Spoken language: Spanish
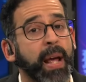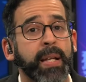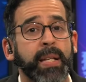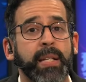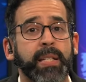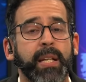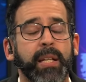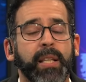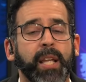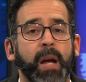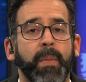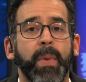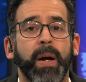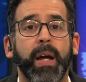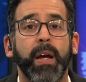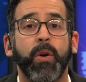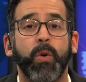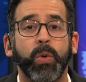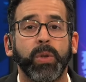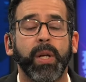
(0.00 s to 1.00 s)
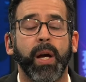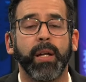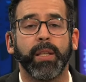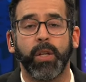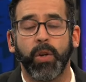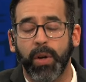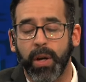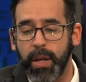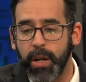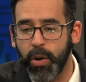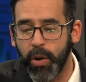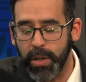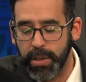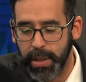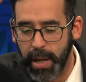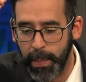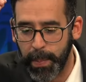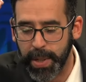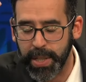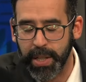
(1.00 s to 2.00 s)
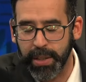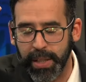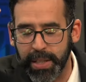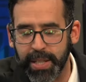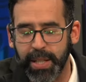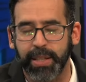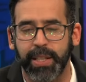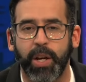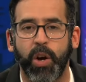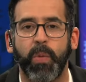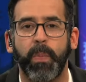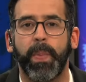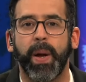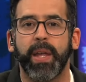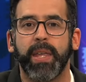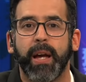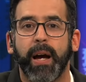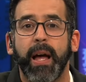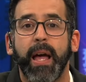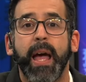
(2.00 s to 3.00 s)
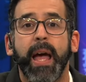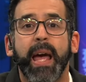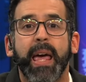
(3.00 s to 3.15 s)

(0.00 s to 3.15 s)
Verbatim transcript: ese sistema que es justamente lo que dijo el, presidente Santiago Peña.